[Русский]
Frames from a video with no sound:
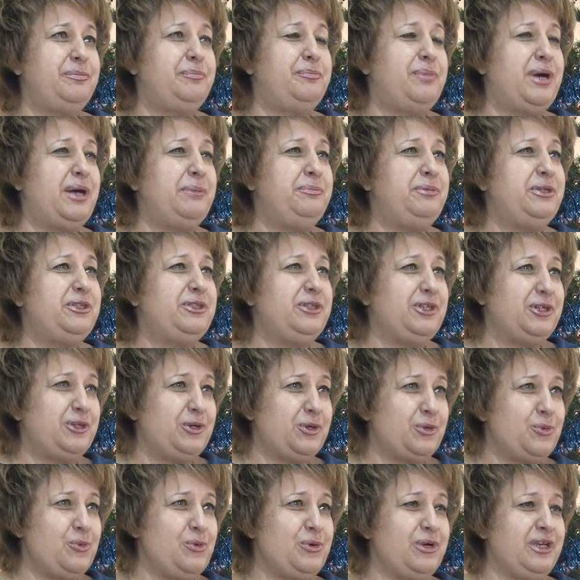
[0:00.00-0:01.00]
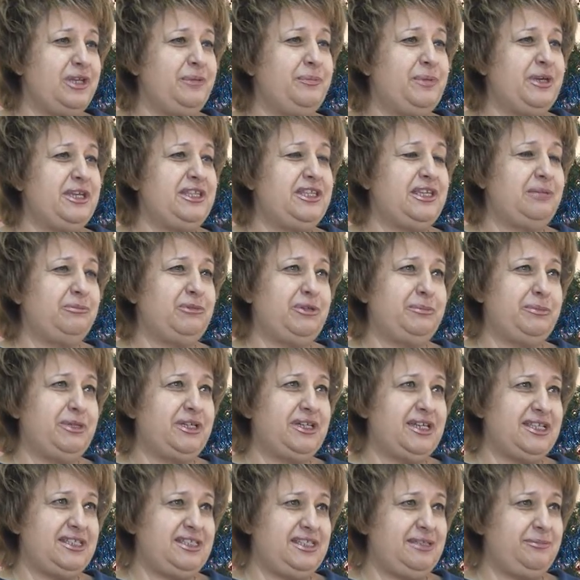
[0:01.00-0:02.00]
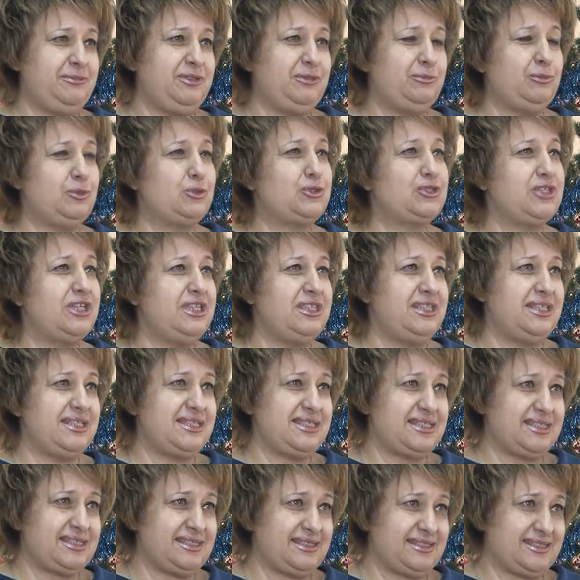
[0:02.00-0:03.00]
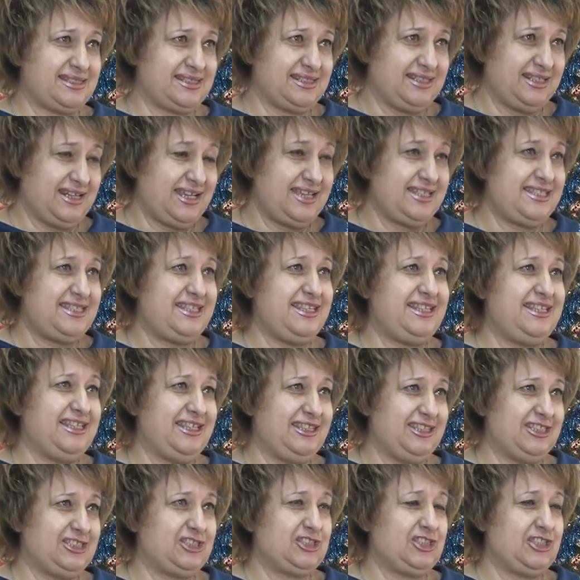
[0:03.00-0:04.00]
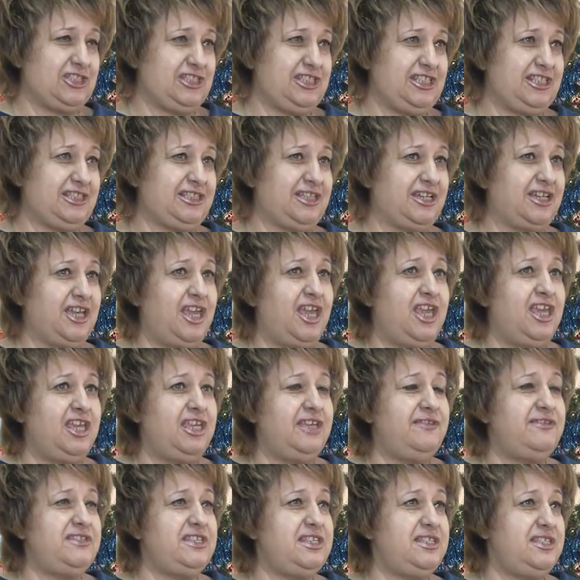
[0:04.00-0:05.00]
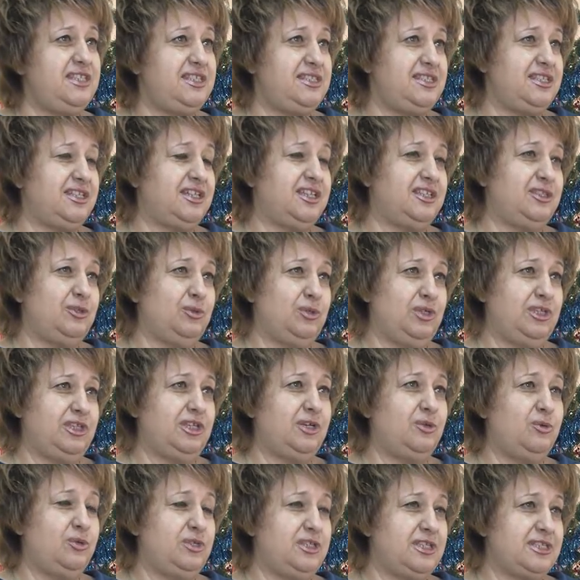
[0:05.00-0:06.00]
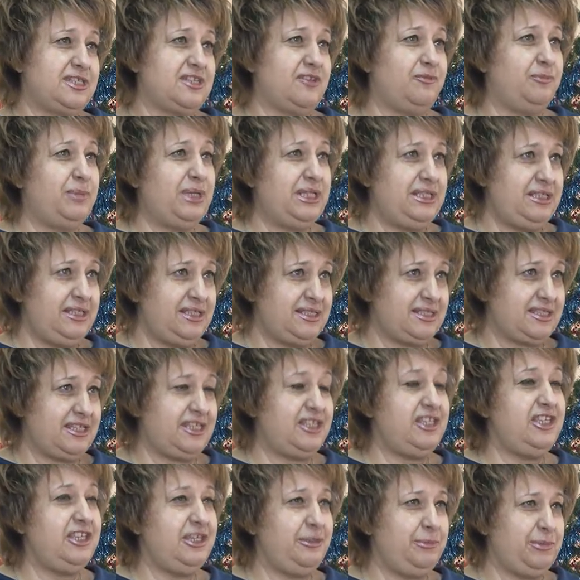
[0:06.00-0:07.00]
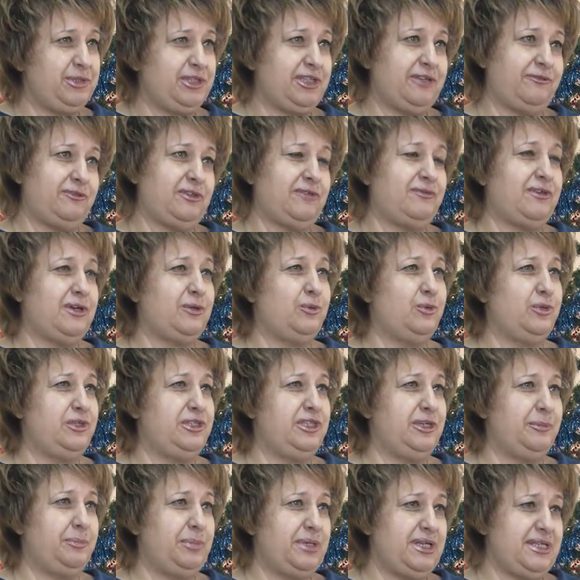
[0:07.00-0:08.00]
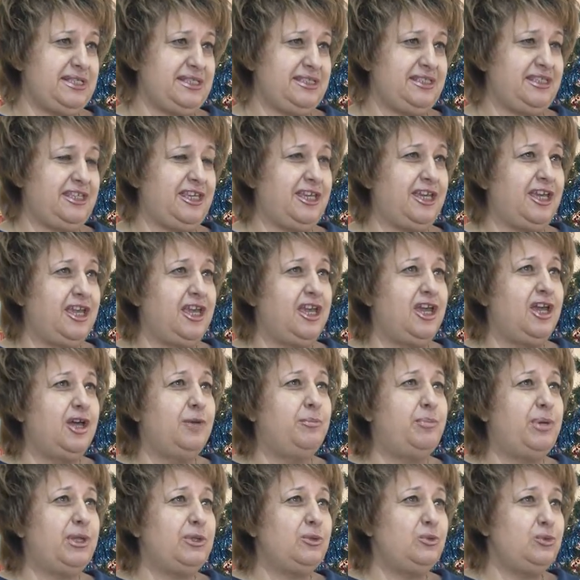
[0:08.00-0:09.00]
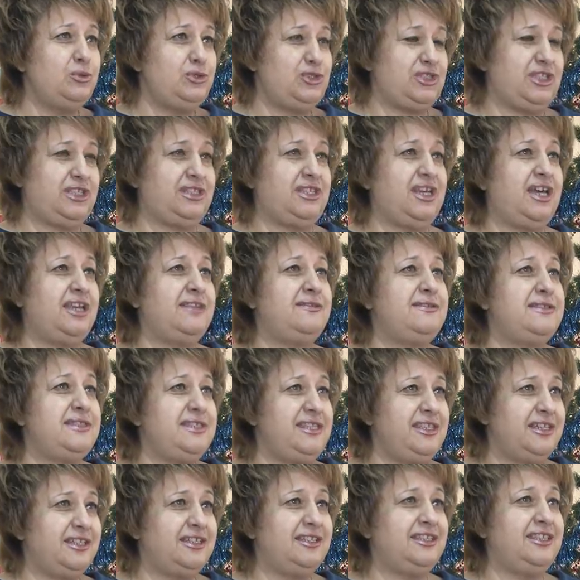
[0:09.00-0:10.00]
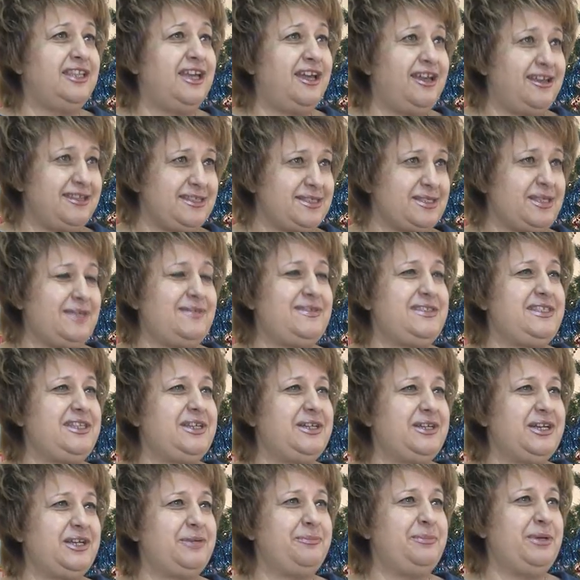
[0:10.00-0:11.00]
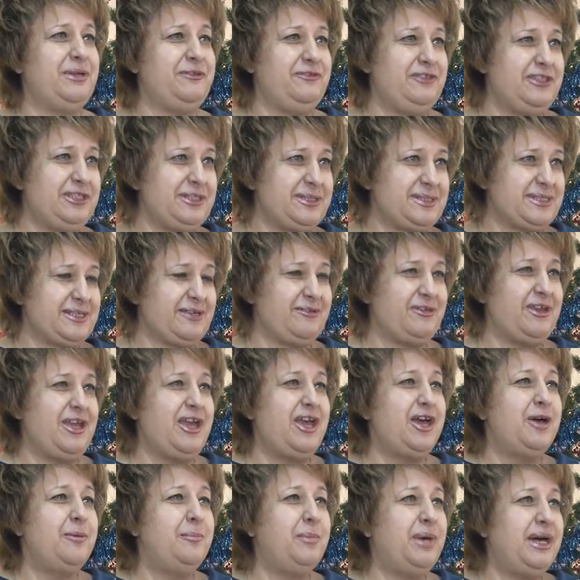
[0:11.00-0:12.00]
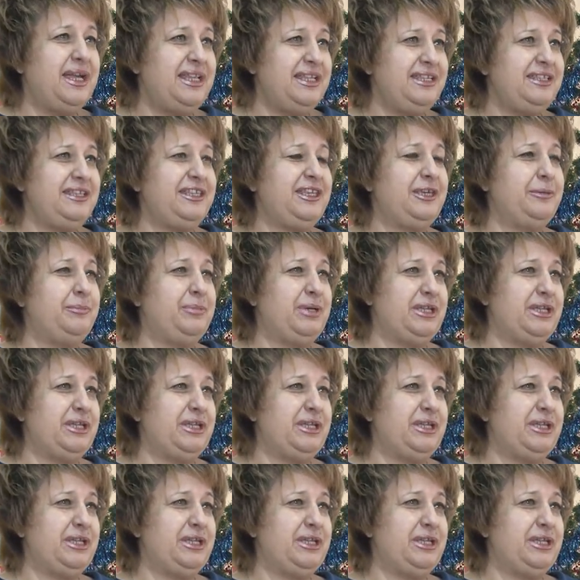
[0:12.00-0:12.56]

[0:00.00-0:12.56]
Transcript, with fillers: папиных рук. И поэтому мы хотим немножко это скрасить для наших деток. И все дети, которые находятся в больнице, именно в новогодние праздники, получат от всех нас, от всех армавирцев маленькие